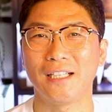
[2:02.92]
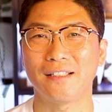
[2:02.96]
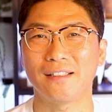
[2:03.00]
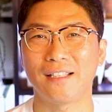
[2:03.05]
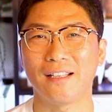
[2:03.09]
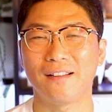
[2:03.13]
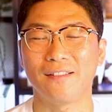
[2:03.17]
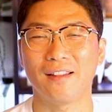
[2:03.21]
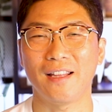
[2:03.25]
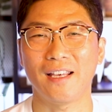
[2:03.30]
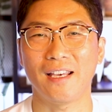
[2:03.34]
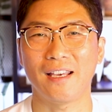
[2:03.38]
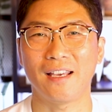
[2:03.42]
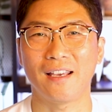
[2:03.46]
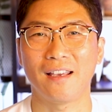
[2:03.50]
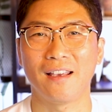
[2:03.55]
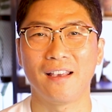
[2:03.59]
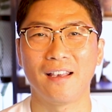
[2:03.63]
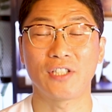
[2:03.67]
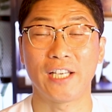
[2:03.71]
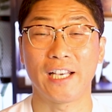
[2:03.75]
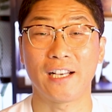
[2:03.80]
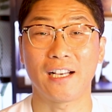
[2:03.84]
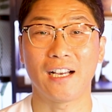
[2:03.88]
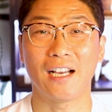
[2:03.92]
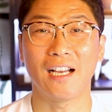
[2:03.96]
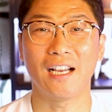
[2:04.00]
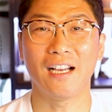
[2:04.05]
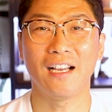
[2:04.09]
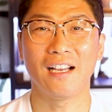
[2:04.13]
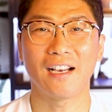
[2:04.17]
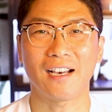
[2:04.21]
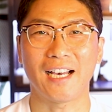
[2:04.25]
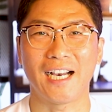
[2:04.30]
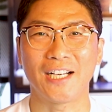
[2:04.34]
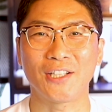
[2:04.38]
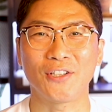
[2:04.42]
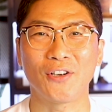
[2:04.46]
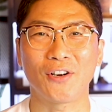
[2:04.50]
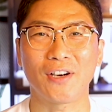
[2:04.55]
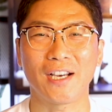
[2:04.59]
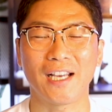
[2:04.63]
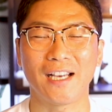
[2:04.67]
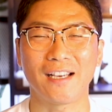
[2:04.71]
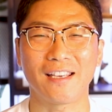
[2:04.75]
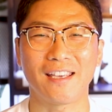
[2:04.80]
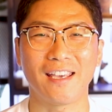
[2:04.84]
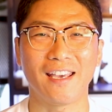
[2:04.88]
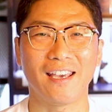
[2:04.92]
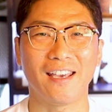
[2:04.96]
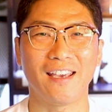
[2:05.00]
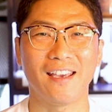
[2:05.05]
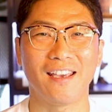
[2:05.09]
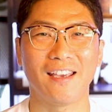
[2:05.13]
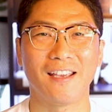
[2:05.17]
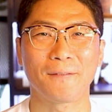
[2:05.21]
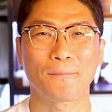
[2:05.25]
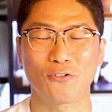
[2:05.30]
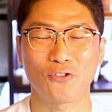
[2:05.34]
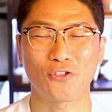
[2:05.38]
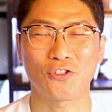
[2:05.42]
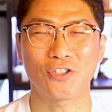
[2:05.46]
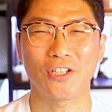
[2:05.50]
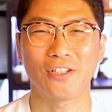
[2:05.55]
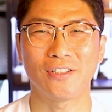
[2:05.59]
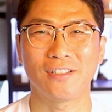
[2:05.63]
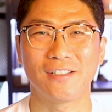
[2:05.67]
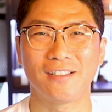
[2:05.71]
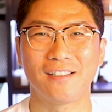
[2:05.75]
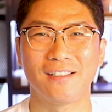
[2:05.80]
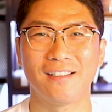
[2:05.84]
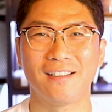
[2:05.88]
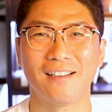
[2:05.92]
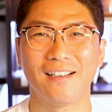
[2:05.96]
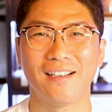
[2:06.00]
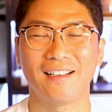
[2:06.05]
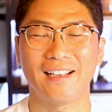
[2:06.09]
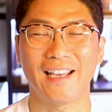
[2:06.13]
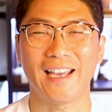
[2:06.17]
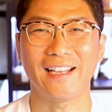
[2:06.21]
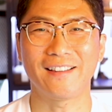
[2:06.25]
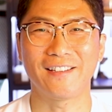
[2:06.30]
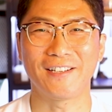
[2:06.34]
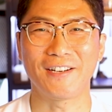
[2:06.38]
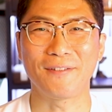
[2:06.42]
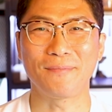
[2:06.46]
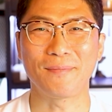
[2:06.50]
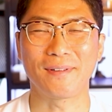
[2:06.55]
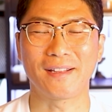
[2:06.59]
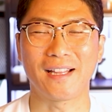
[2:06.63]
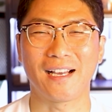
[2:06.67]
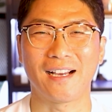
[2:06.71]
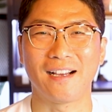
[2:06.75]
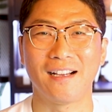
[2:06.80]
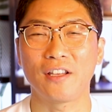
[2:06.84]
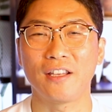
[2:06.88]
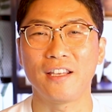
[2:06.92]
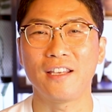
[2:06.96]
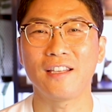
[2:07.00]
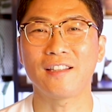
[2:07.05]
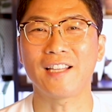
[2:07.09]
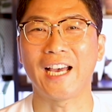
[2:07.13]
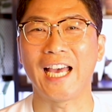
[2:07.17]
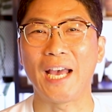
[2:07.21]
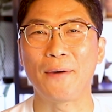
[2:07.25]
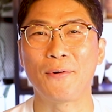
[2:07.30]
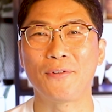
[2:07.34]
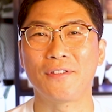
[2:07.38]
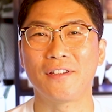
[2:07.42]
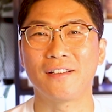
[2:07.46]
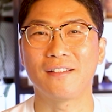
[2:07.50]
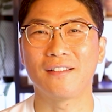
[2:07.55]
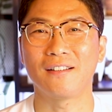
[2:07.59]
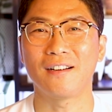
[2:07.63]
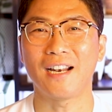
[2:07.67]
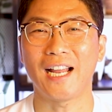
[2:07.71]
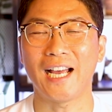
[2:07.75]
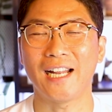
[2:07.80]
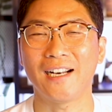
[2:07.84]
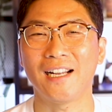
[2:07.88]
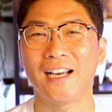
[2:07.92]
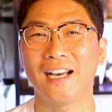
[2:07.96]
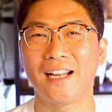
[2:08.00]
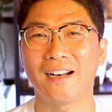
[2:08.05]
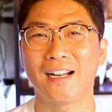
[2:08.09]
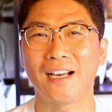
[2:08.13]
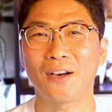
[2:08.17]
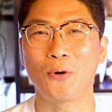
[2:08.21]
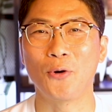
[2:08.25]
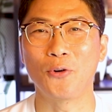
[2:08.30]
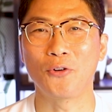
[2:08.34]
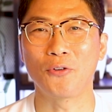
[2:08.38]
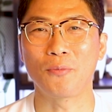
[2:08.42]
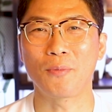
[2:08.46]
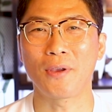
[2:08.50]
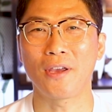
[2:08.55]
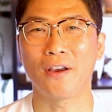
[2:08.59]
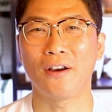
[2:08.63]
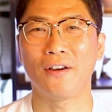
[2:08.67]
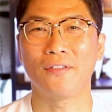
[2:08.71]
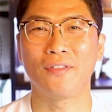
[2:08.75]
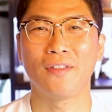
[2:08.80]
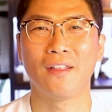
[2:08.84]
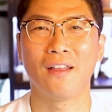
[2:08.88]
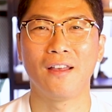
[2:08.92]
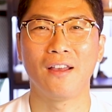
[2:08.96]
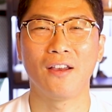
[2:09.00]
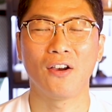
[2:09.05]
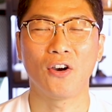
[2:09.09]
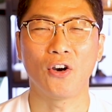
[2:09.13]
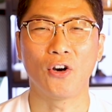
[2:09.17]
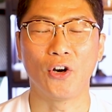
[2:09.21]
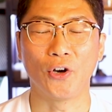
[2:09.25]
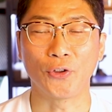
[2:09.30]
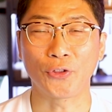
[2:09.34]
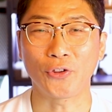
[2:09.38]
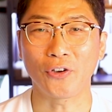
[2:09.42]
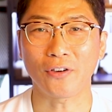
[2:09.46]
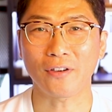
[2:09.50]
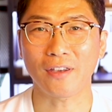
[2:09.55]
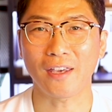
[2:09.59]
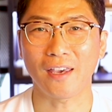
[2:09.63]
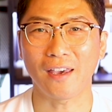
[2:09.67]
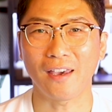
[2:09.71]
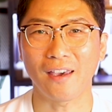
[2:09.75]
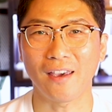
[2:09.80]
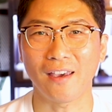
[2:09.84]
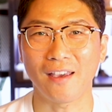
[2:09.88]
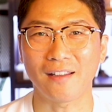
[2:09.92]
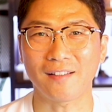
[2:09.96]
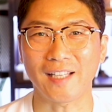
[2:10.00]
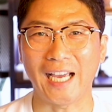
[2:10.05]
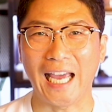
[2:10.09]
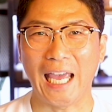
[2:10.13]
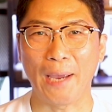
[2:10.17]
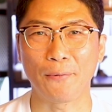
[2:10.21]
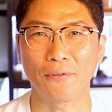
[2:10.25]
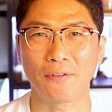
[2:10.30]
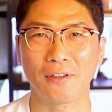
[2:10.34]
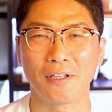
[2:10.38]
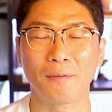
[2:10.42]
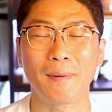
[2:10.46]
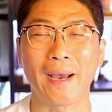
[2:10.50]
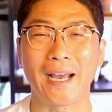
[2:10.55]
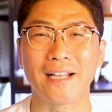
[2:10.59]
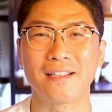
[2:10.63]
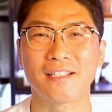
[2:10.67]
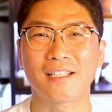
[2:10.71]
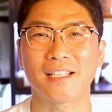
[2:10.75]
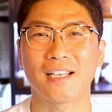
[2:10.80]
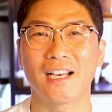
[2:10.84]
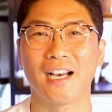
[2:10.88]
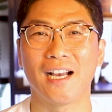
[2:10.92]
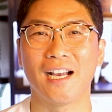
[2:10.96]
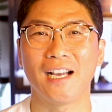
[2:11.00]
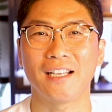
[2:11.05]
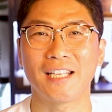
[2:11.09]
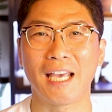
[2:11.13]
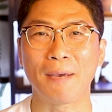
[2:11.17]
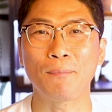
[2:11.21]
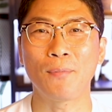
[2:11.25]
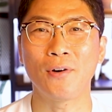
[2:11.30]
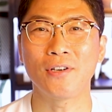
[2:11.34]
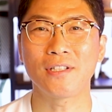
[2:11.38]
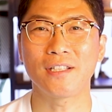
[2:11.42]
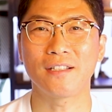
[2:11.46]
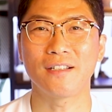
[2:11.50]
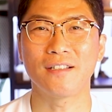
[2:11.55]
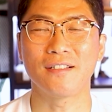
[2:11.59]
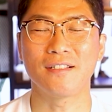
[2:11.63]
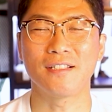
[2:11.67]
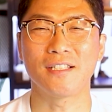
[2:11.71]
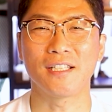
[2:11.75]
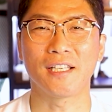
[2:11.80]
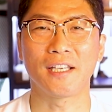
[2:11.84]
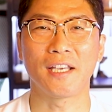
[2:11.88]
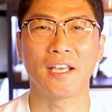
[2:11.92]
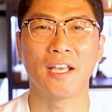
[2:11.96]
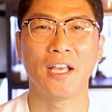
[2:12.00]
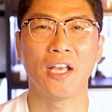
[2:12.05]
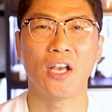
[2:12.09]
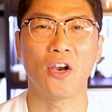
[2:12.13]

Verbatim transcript: 할 텐데 제가 강력하게 추천을 해드립니다 이 다이아몬드를 하나하나 고르면 어떻게 다이아몬드 반지가 예뻐지는지